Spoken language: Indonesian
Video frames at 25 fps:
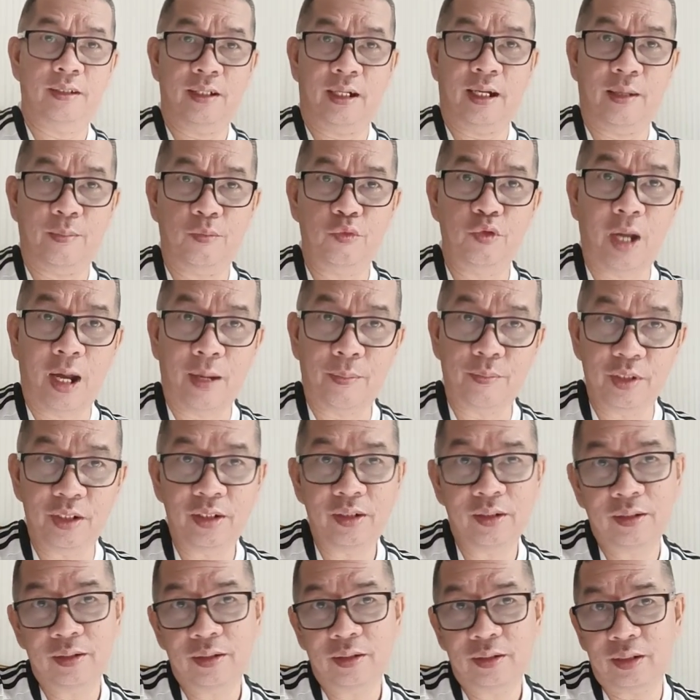Abu Dhabi,
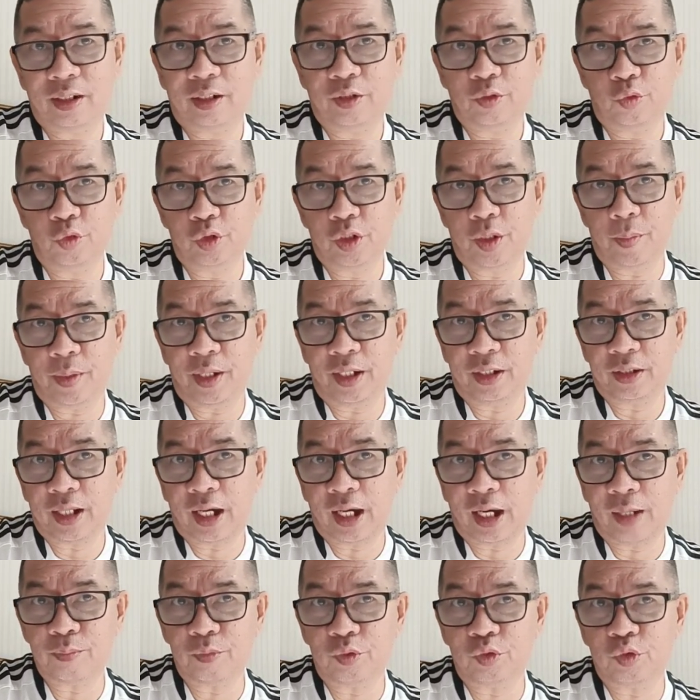ya di Uni Emirat
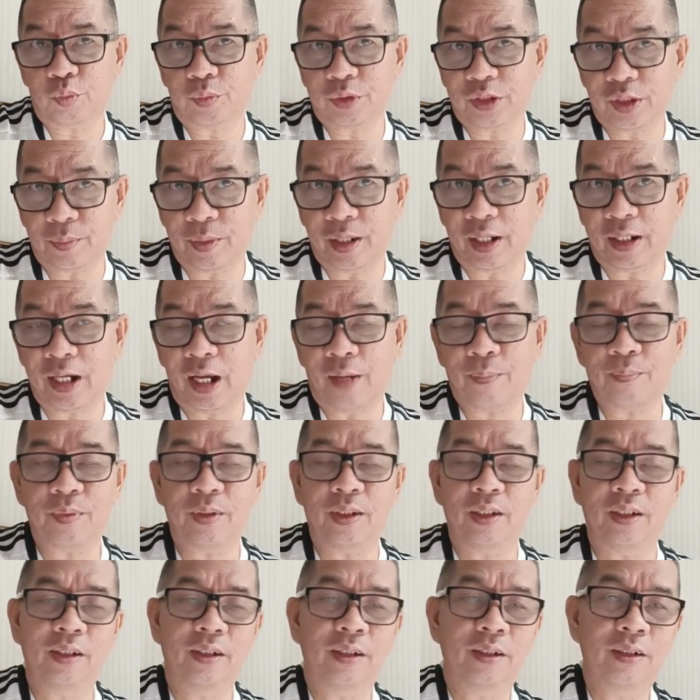Arab untuk bisa
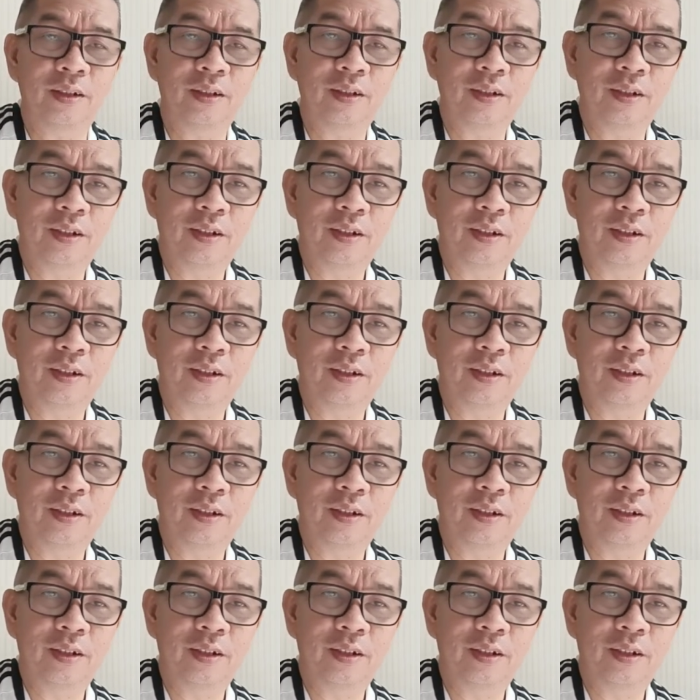menghadapi